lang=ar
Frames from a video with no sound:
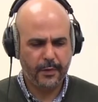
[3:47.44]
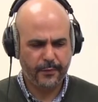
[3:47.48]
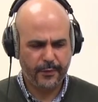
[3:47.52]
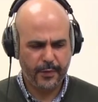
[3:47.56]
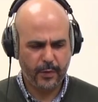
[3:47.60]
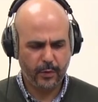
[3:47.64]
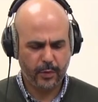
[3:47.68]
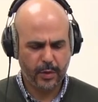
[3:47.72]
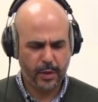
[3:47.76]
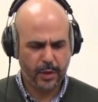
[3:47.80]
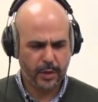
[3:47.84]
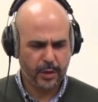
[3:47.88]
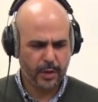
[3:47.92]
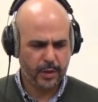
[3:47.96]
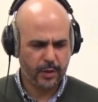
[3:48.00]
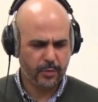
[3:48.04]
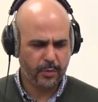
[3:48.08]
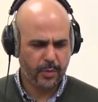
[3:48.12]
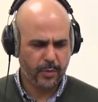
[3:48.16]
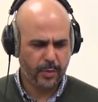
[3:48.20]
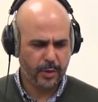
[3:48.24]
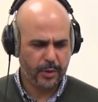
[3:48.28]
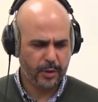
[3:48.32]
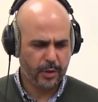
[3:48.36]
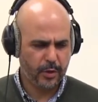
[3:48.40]

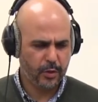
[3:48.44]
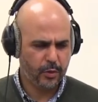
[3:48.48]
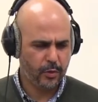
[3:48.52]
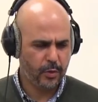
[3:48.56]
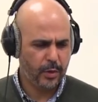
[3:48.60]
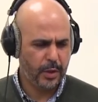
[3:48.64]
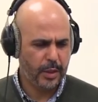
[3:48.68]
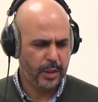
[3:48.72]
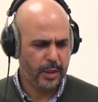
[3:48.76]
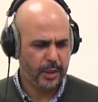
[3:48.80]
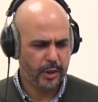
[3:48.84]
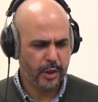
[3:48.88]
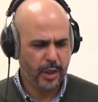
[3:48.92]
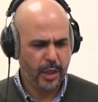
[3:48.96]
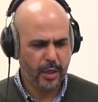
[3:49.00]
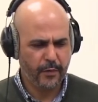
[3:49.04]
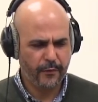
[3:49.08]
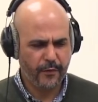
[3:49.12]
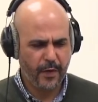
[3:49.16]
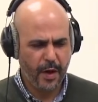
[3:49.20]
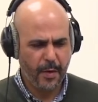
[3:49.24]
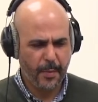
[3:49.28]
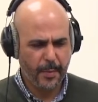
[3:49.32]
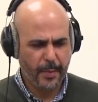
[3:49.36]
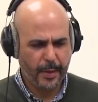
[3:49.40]
2013 ما بغيتيش تقول لي
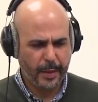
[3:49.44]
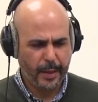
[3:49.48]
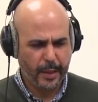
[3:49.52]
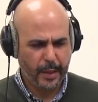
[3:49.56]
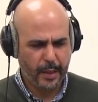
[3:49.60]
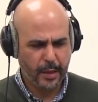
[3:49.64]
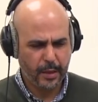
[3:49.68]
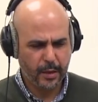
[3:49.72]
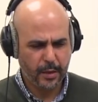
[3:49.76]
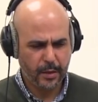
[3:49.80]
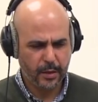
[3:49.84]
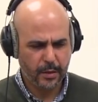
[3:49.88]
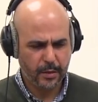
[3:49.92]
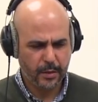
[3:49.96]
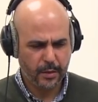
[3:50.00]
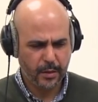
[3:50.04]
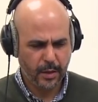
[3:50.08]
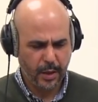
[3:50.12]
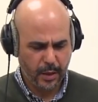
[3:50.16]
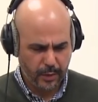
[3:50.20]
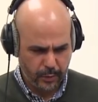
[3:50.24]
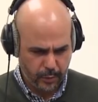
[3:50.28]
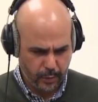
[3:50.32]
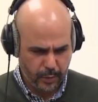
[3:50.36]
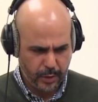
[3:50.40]
شحال في عمرك
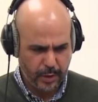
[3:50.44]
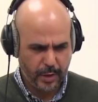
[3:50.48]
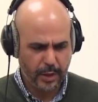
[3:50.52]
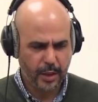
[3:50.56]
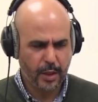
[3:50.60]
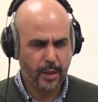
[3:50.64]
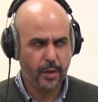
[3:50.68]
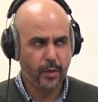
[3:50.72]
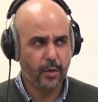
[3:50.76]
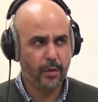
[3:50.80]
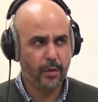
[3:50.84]
غتقول لي